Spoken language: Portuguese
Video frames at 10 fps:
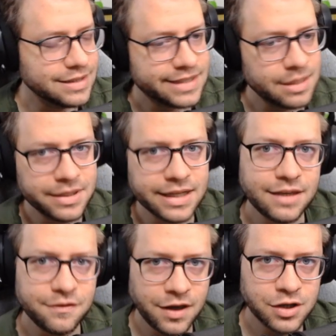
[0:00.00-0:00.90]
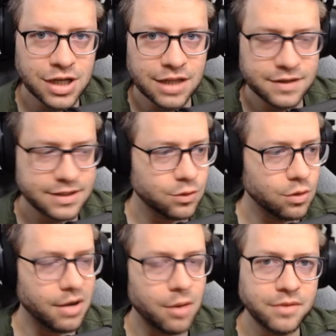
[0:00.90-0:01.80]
semana que vem já na versão global